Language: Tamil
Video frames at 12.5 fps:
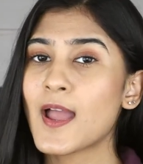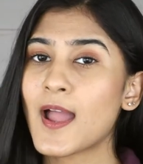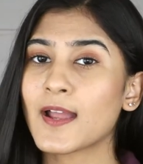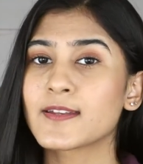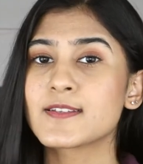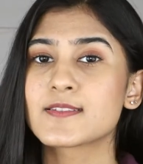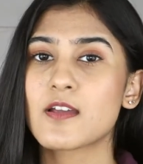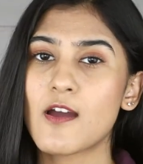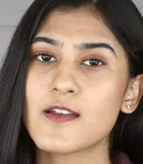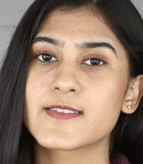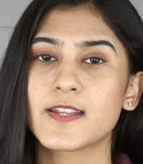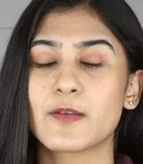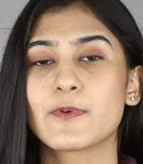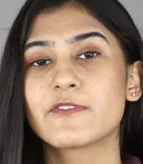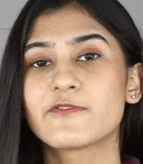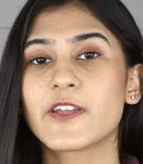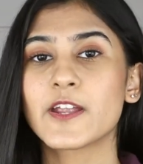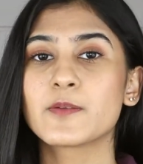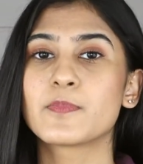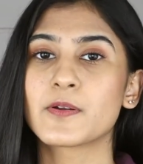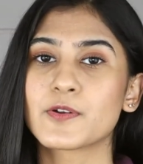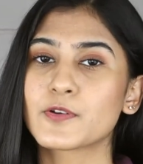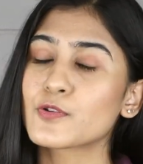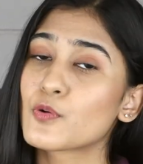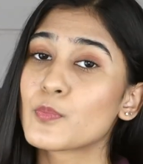ஆக்னி ஸ்கார்ஸ் எல்லாமே ஃபேட்
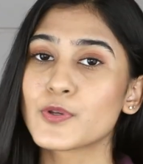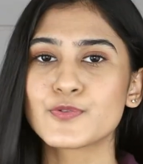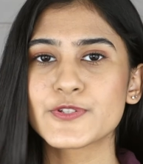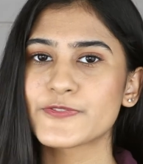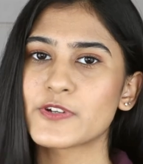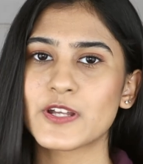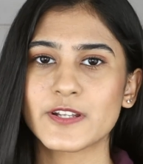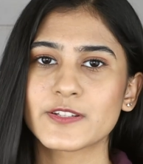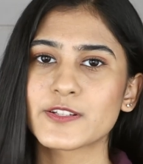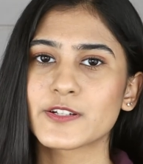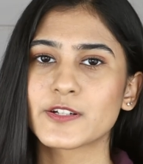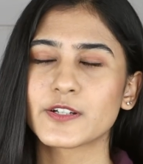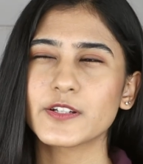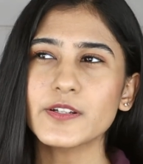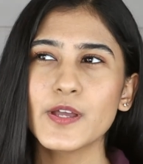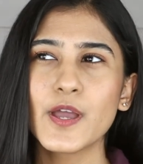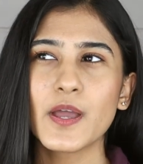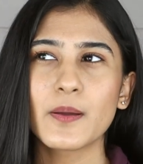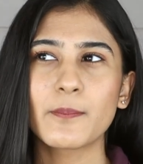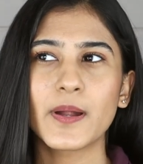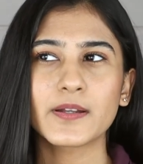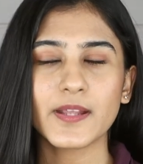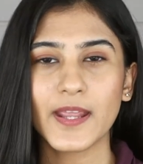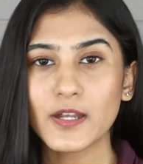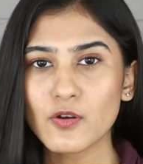பண்ணுறதுக்கு ரொம்ப யூஸ்ஃபுல்லாக இருந்திருக்குன்னு
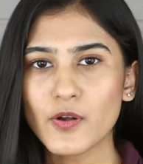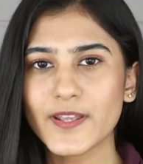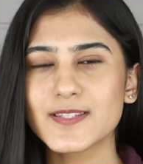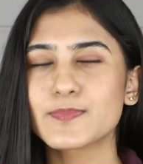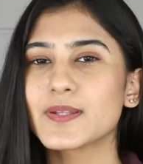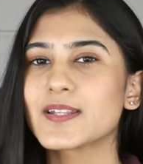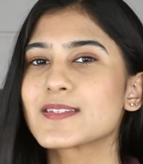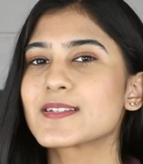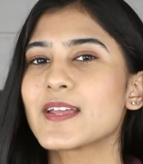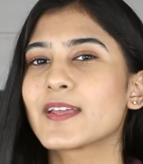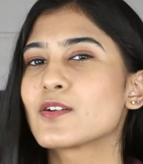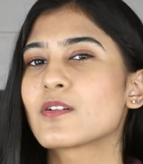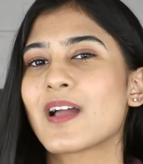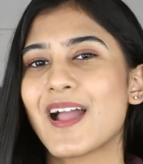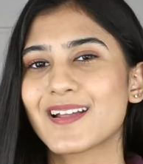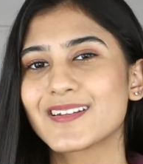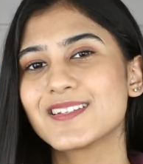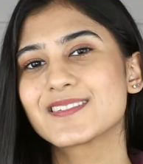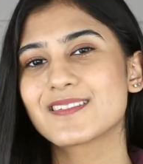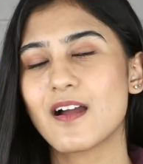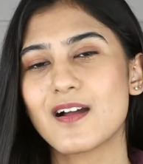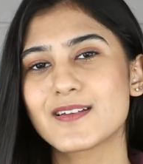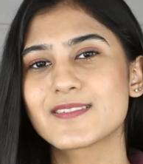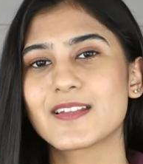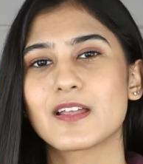பட் என்னோட எக்ஸ்பீரியன்ஸில் என்னோட ஆக்னி
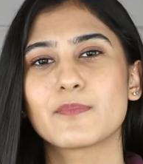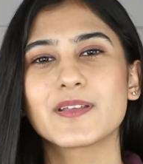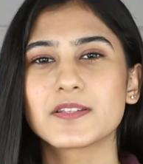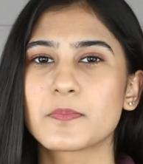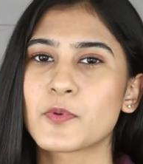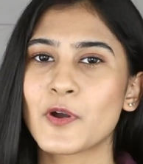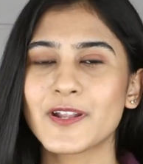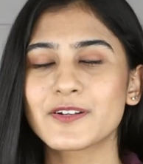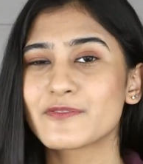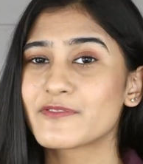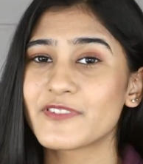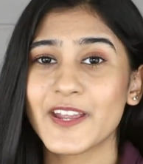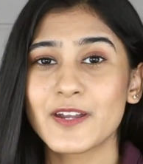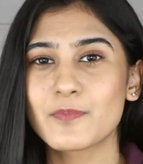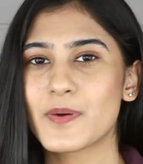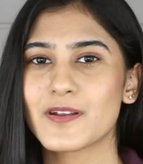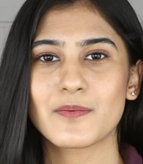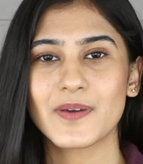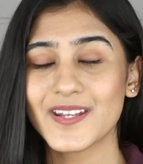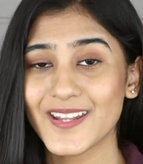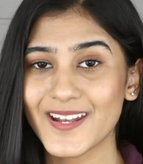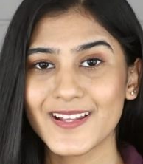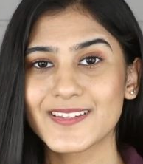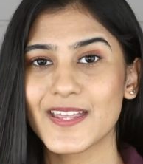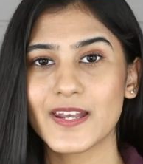ஸ்கார்ஸ் எல்லாமே இந்த ப்ராடக்ட் ஃபேட் பண்ண மாதிரி
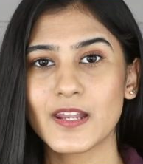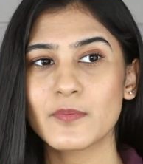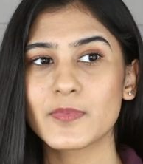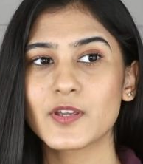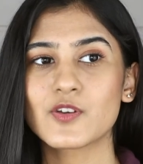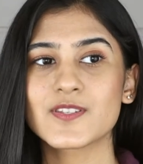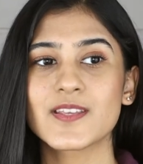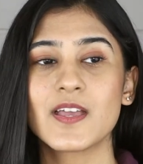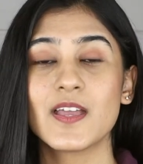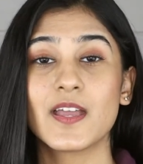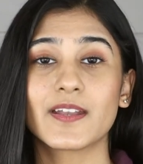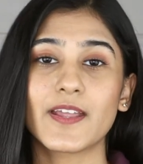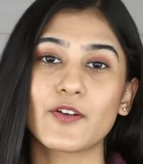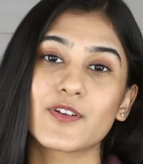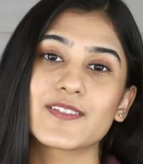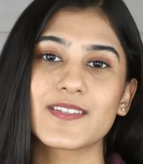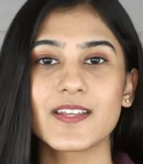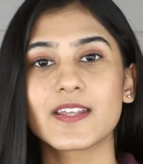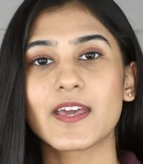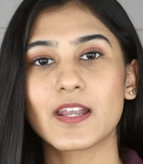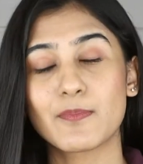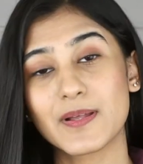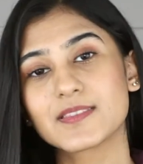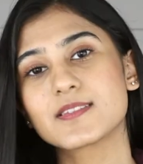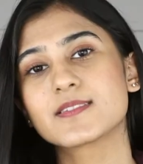எனக்கு தெரில பிகாஸ் நான் என்னோட ஸ்கின் கேரில்
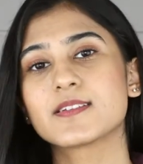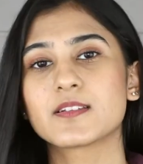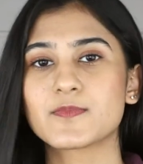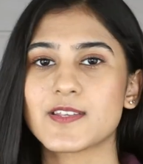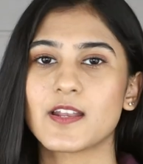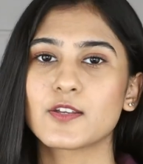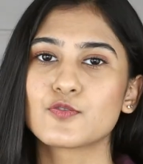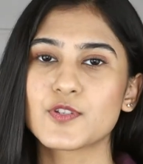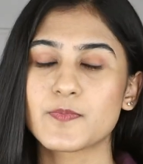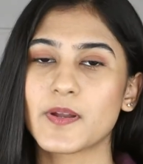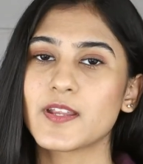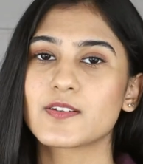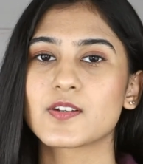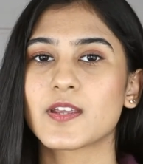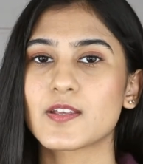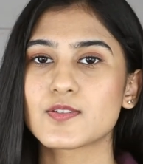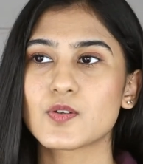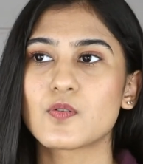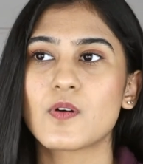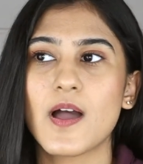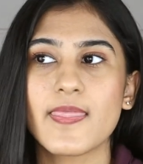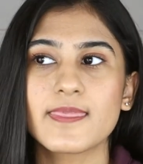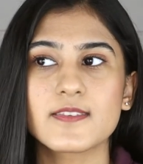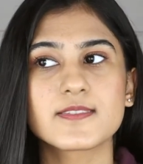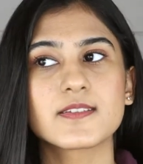மற்ற சீரம்ஸ் எல்லாம் யூஸ் பண்ணிகிட்ருக்கேன் ஸோ
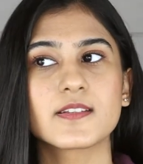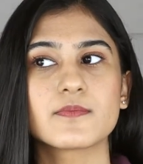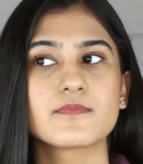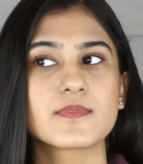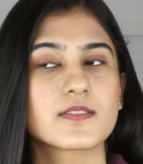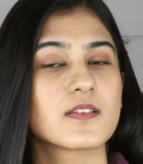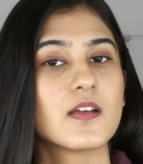அந்த சீரம்ஸ்